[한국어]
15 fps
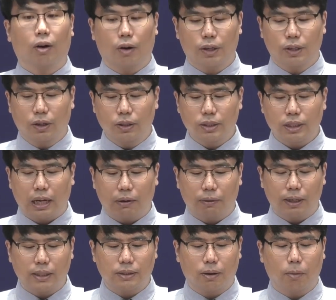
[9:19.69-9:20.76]
어, 이런
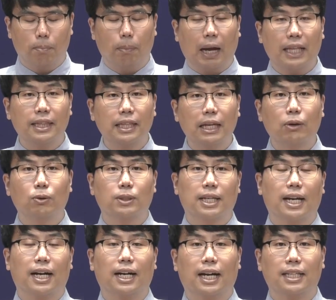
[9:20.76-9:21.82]
상황에서 반대로
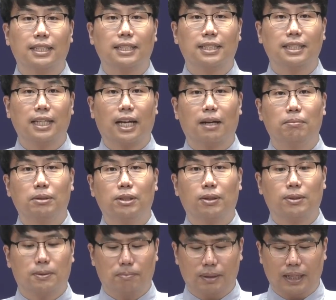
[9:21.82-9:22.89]
생각하는 사람이
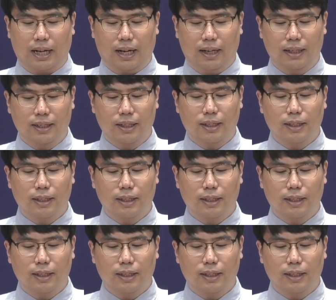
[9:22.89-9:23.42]
있었습니다.